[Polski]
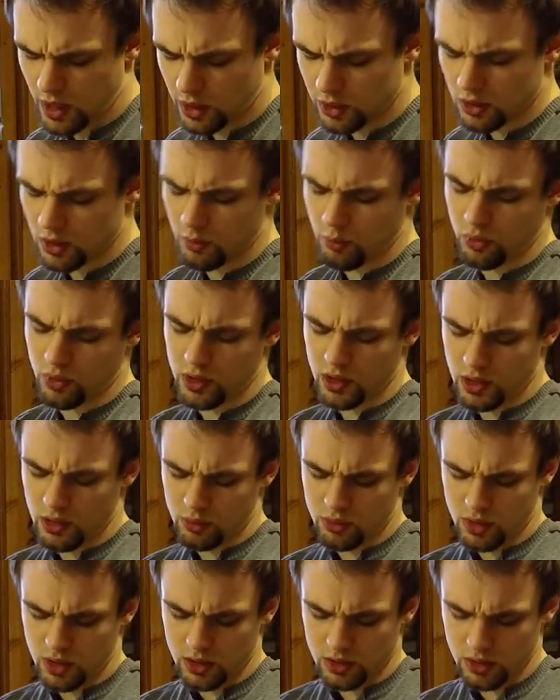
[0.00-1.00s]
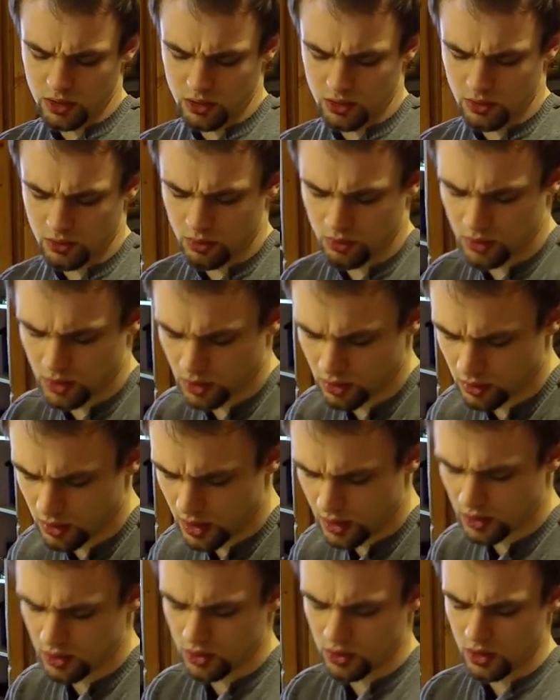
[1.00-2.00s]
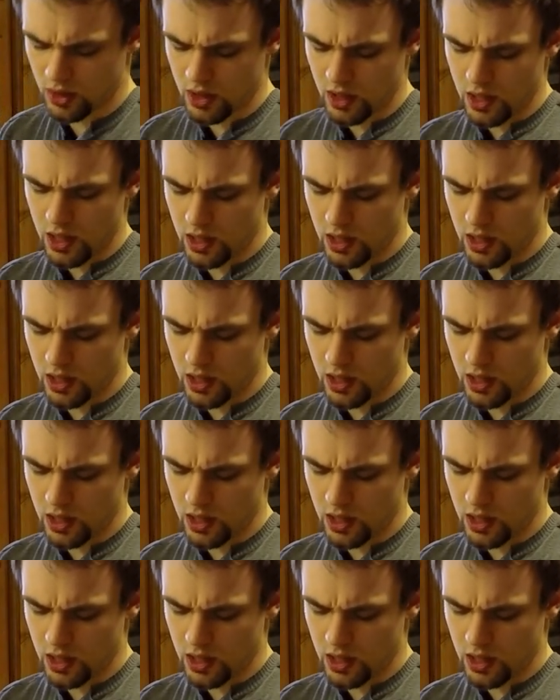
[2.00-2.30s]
jak sobie pójdę na przykład gdzieś, kurczę, do jakiś,